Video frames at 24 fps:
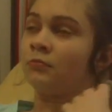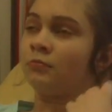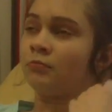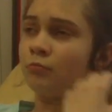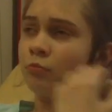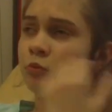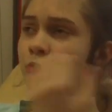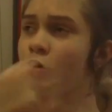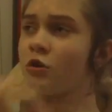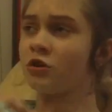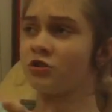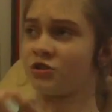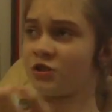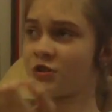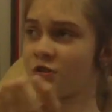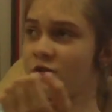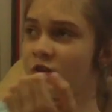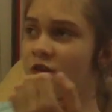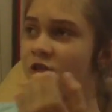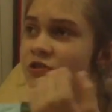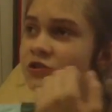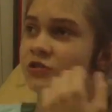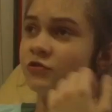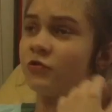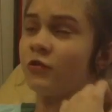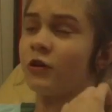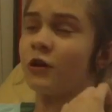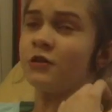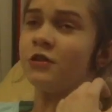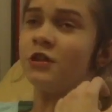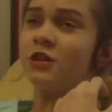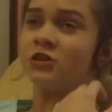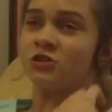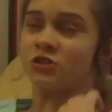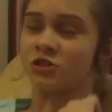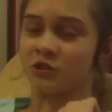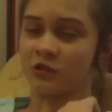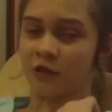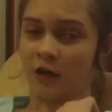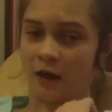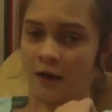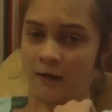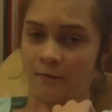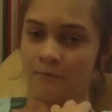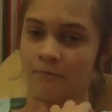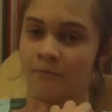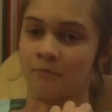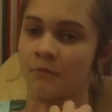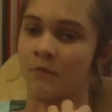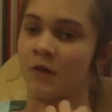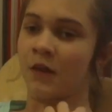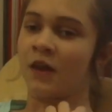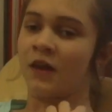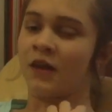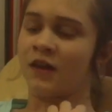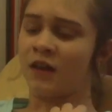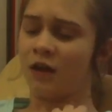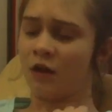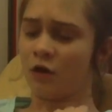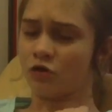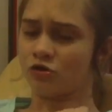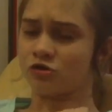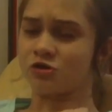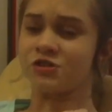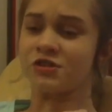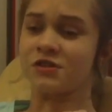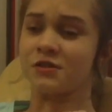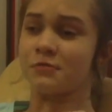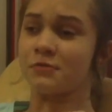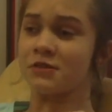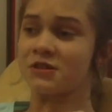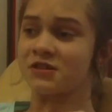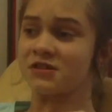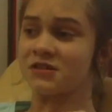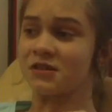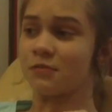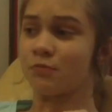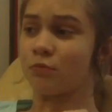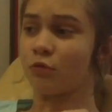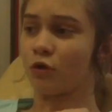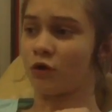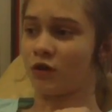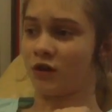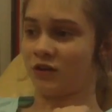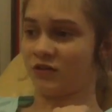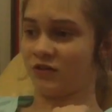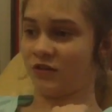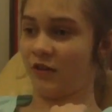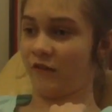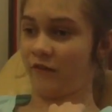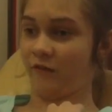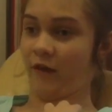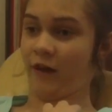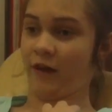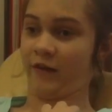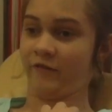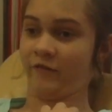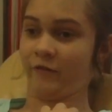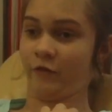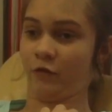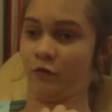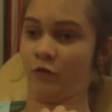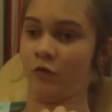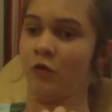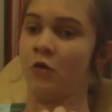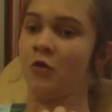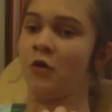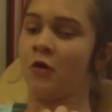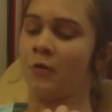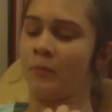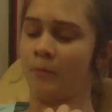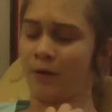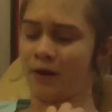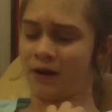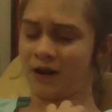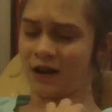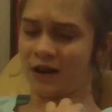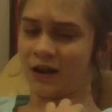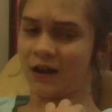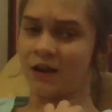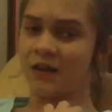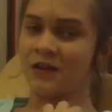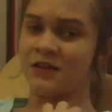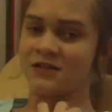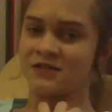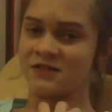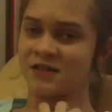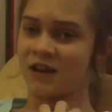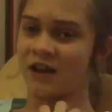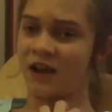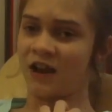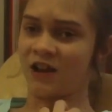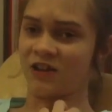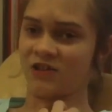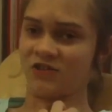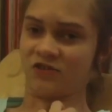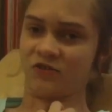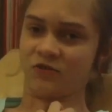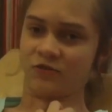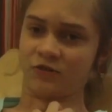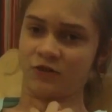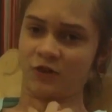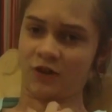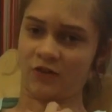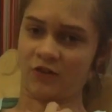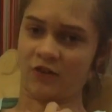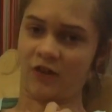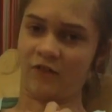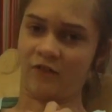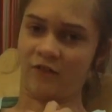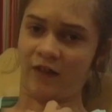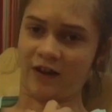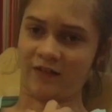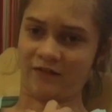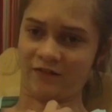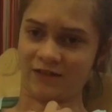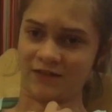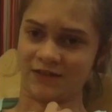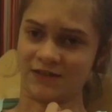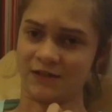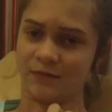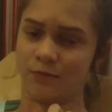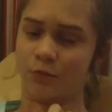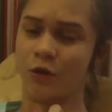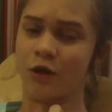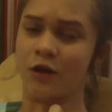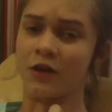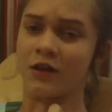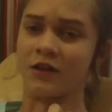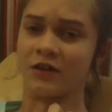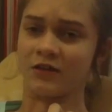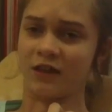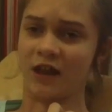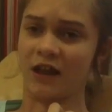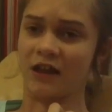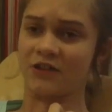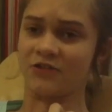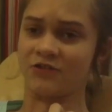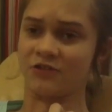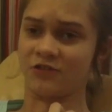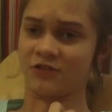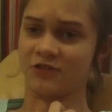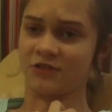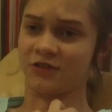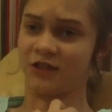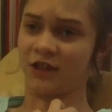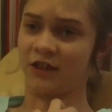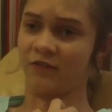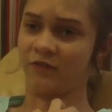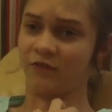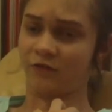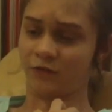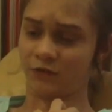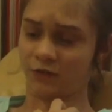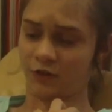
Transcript: Боже, до чего я дошла? Я уже сама с собой разговариваю. Пора заканчивать разговаривать с собой и дальше сидеть в